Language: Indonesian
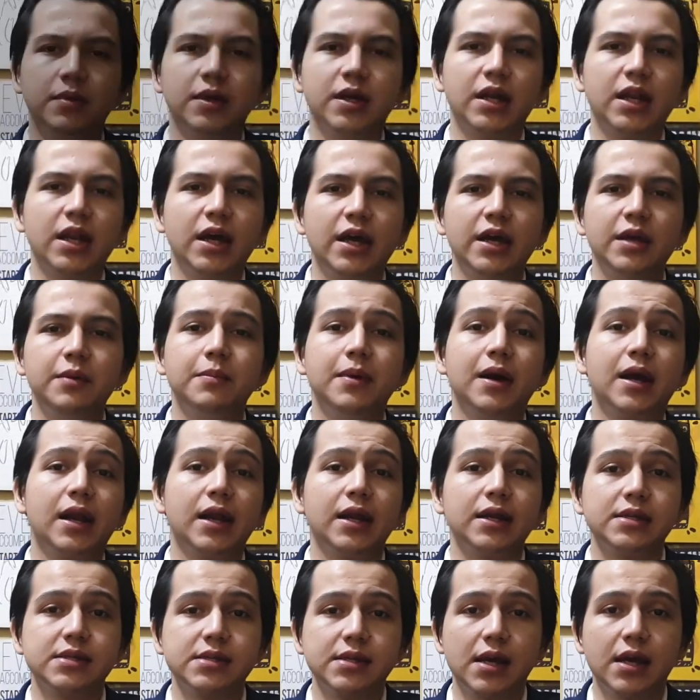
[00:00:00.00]
Mengenai
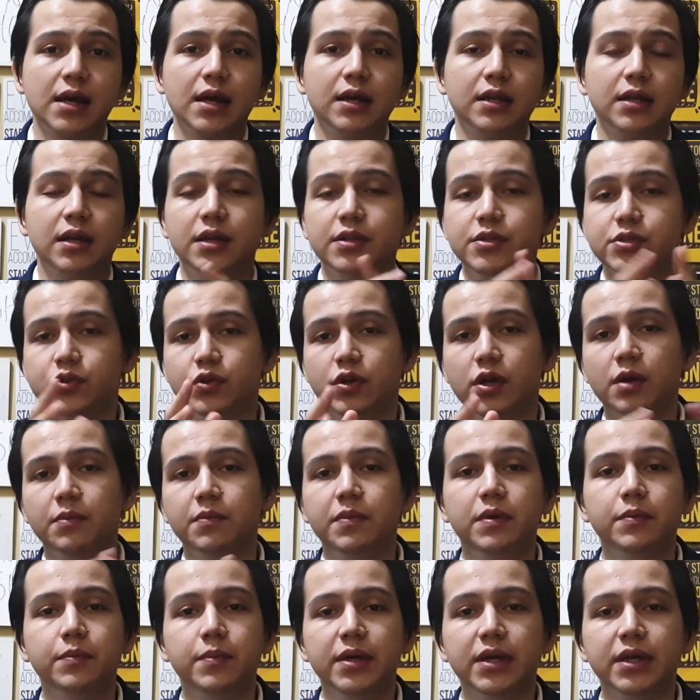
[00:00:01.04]
bareksa dan juga
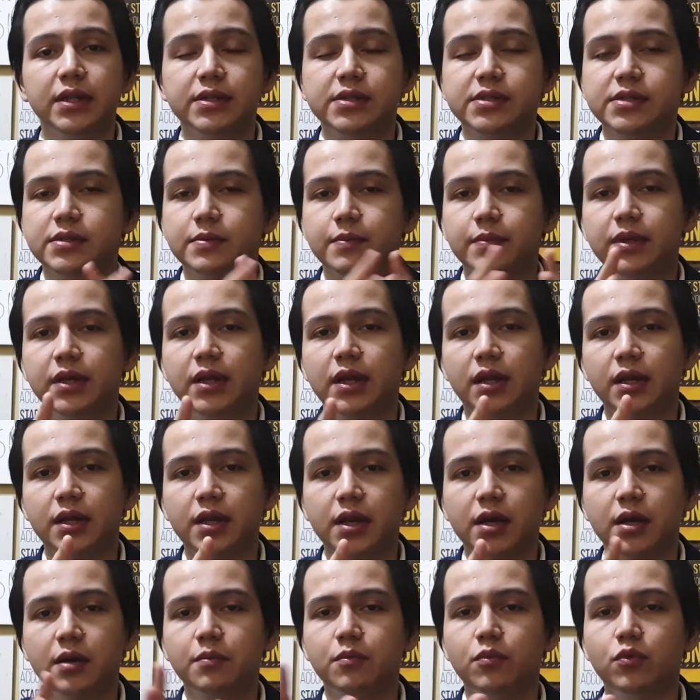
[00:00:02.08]
bibit,
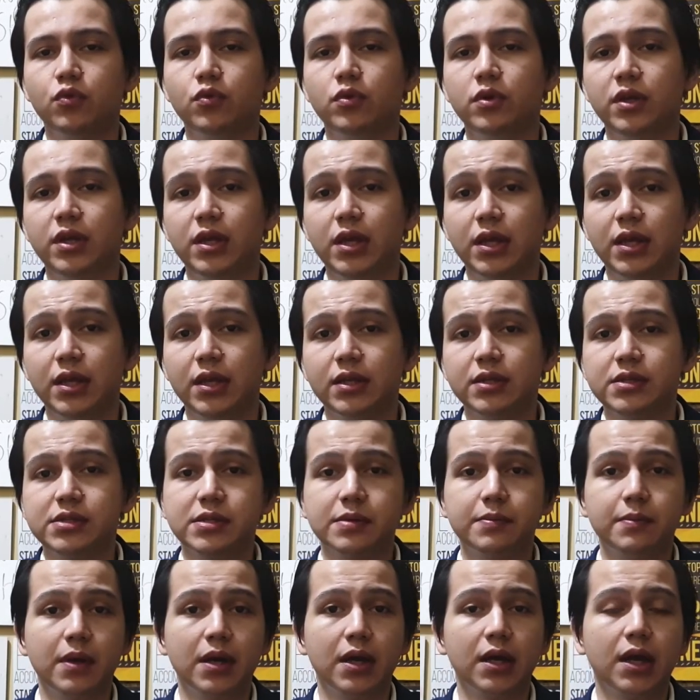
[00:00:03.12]
sebenarnya mungkin
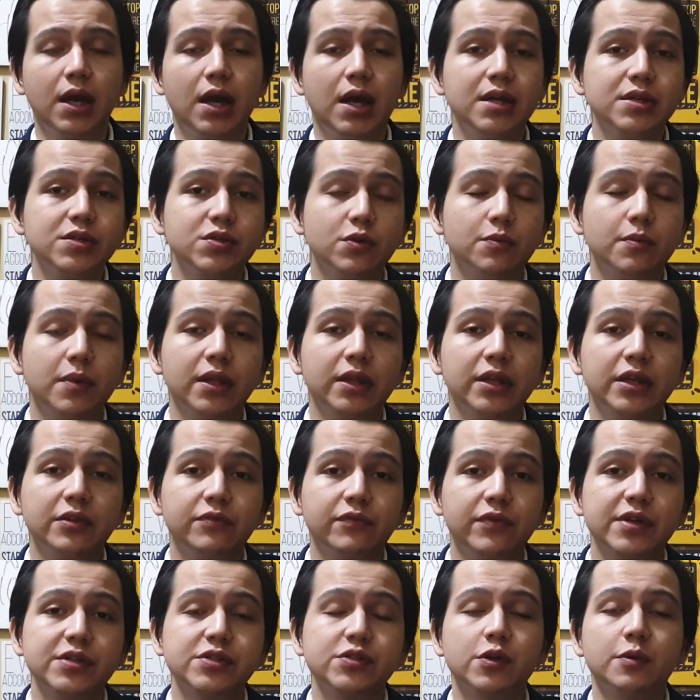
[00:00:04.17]
sebagai sobat
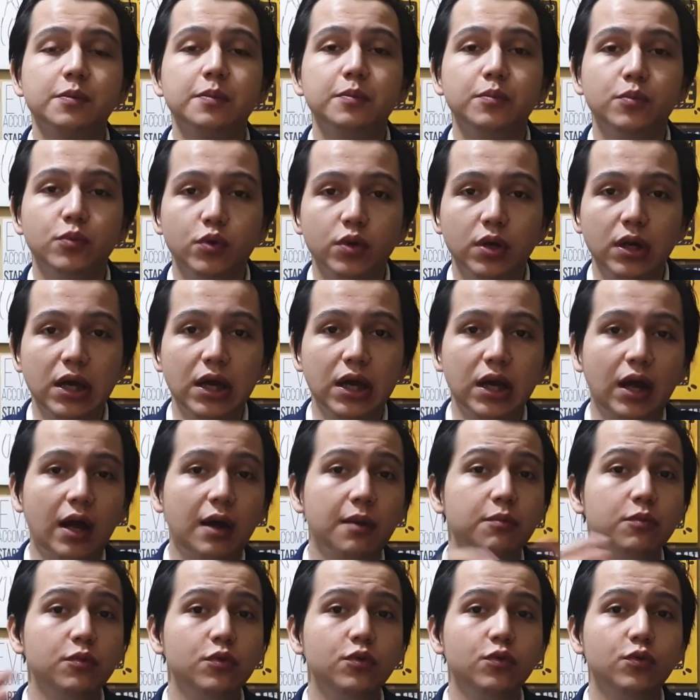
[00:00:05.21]
investor pemula,
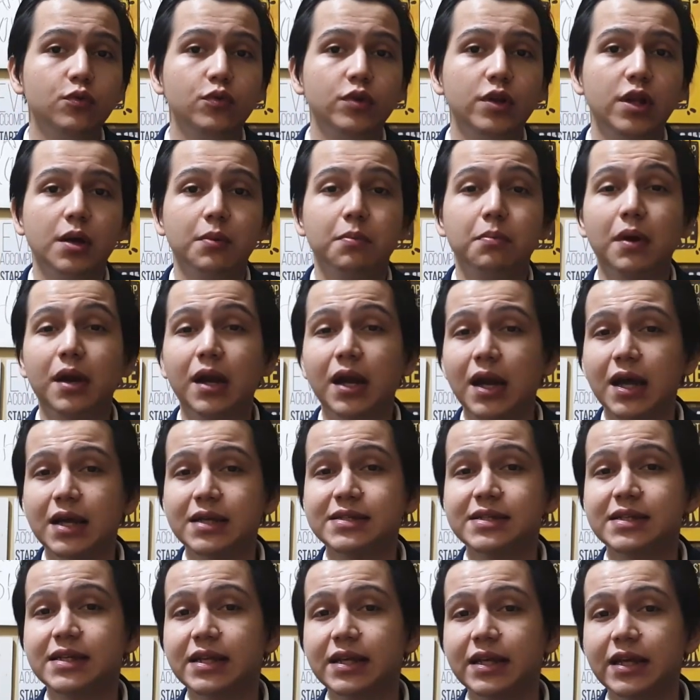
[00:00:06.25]
kamu udah pernah
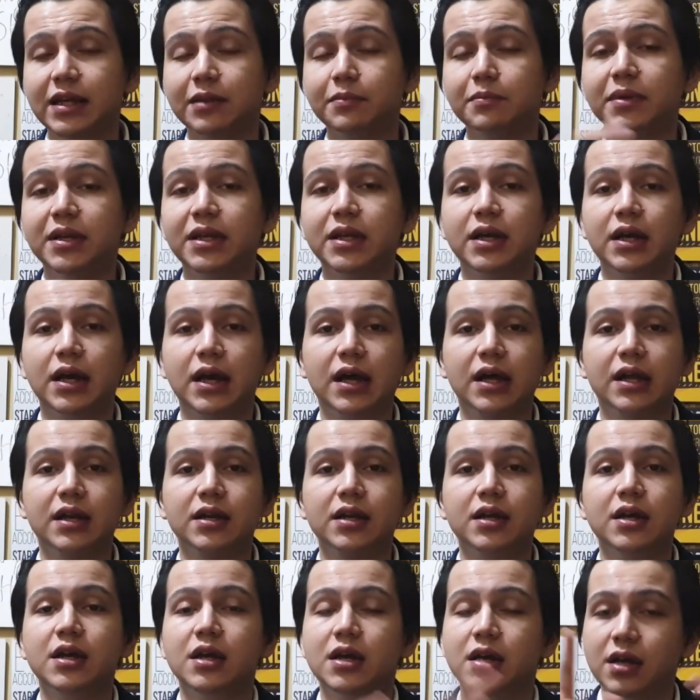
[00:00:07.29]
sedikit
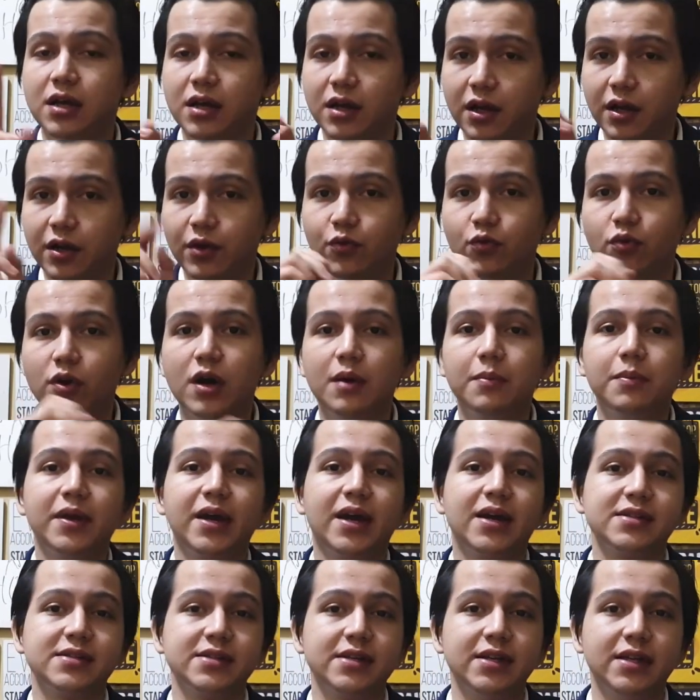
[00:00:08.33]
mendengar kedua
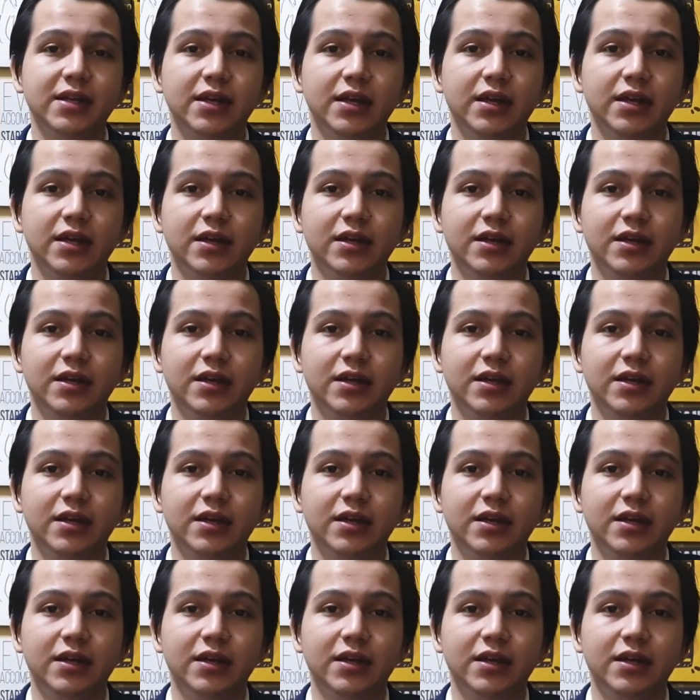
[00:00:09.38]
aplikasi ini.